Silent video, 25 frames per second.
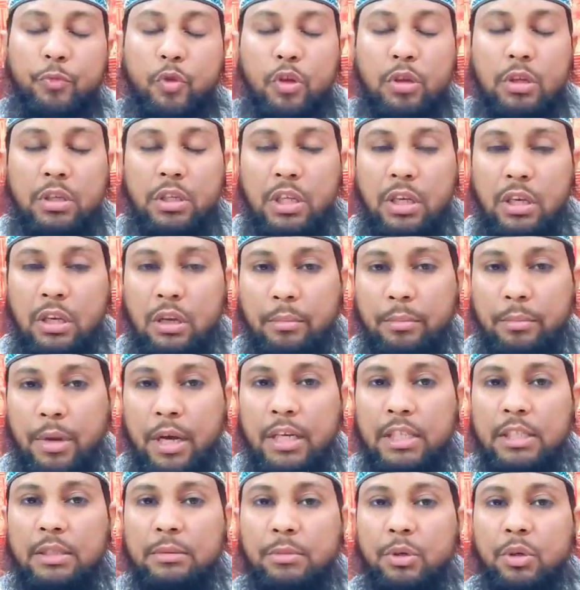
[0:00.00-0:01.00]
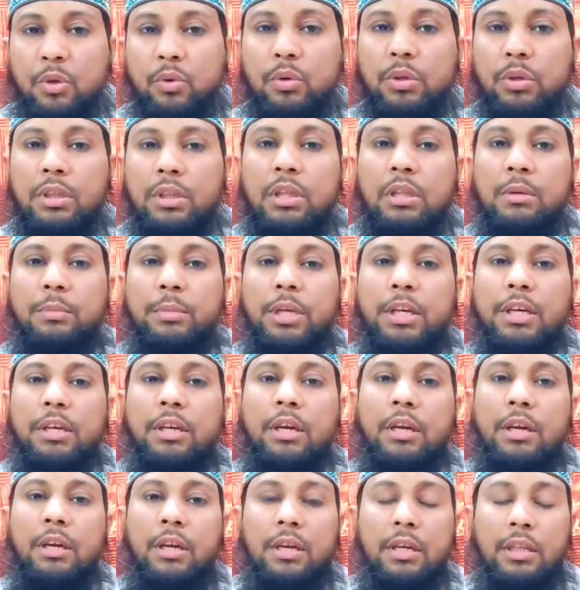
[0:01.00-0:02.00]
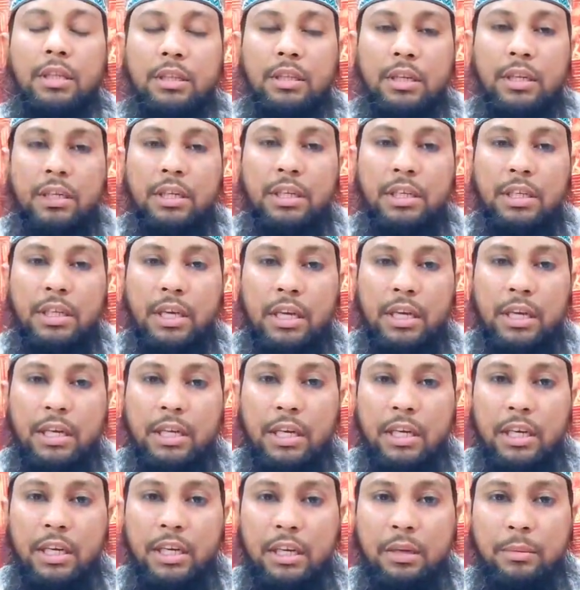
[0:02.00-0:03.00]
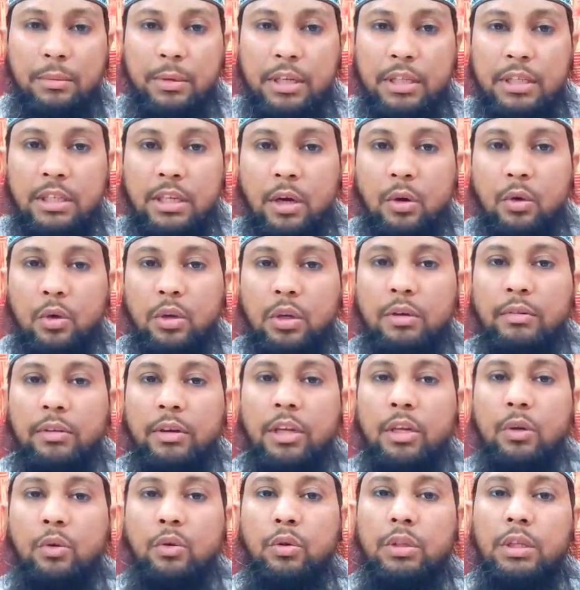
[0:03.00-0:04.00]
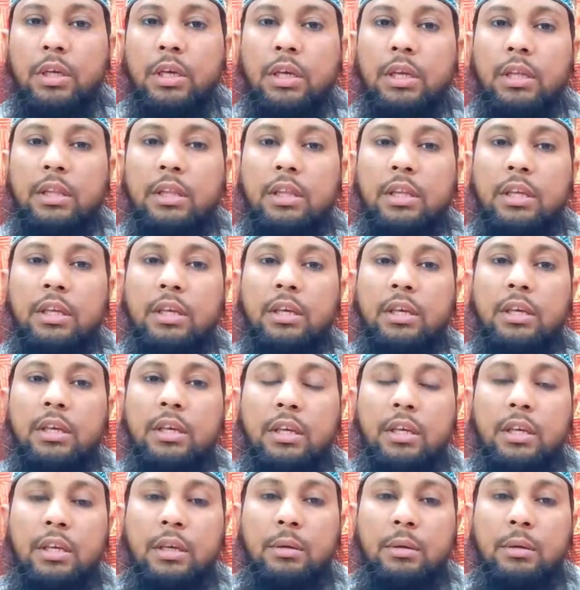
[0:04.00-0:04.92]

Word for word: तो इससे नमाज में कोई इतनी बड़ी कराहत नहीं आएगी यानी नमाज ना होने वाली कोई दिक्कत नहीं है